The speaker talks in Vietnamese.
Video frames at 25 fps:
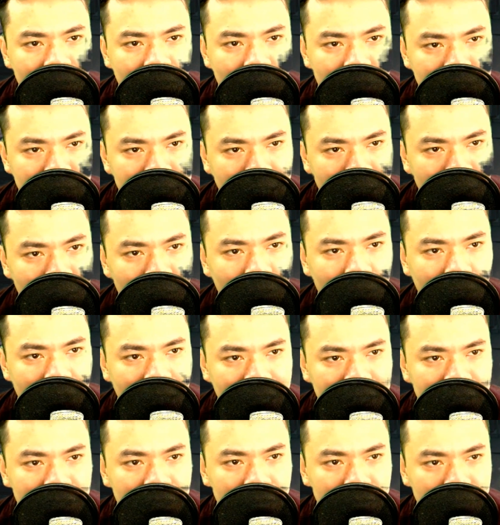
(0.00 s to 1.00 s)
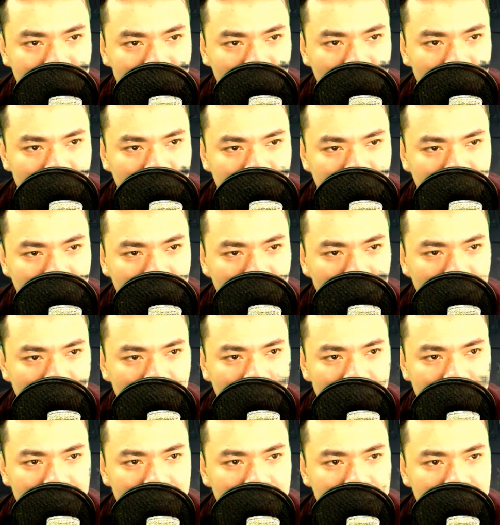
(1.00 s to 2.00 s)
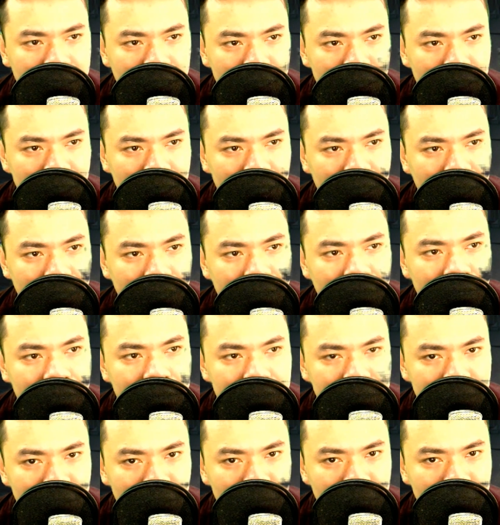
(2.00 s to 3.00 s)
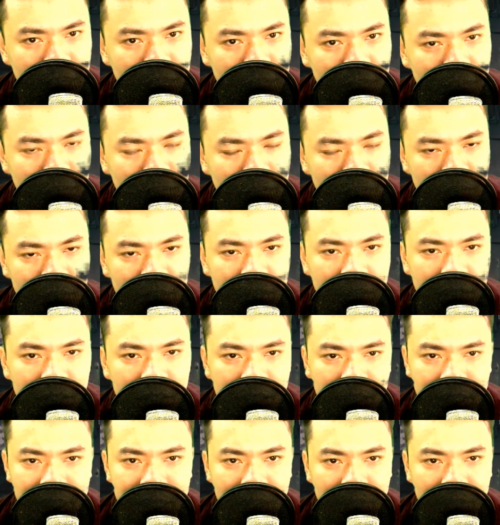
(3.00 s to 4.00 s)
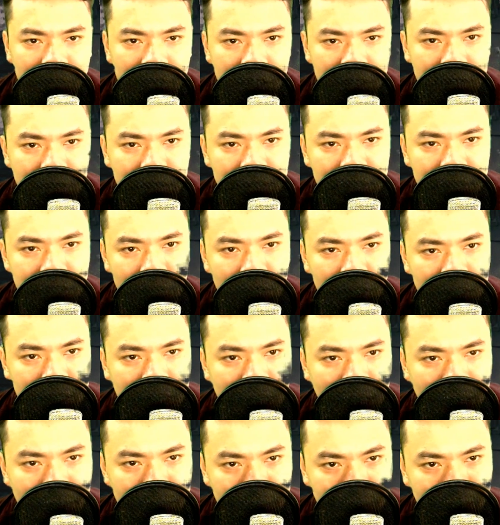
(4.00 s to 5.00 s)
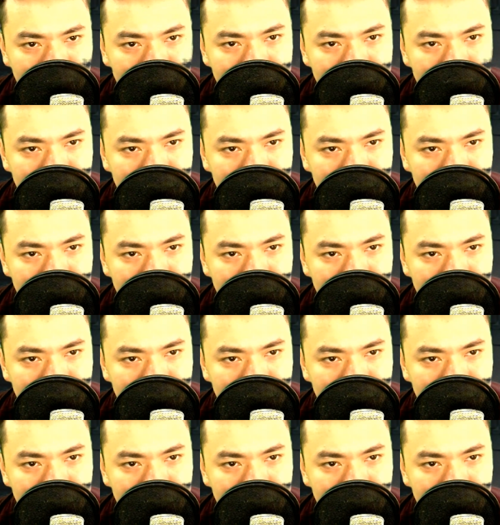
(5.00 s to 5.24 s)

Đi một bước liền trơn trượt một bước, mỗi lần đi đều sẽ tạo ra một vết chân.